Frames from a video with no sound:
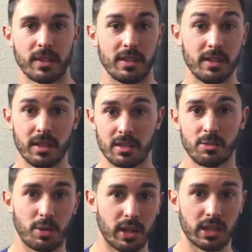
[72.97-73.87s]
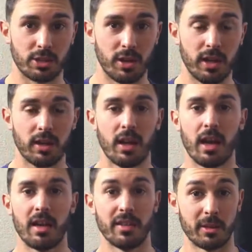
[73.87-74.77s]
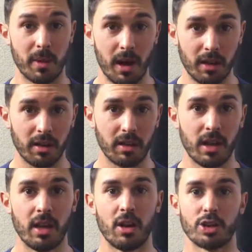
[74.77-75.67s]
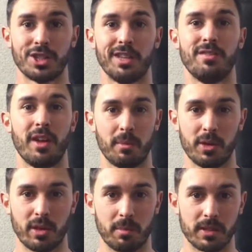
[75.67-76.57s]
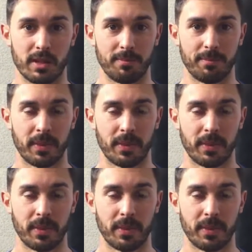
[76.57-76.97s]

des exercices polyarticulaires avec barre, en chaîne fermée on appelle ça.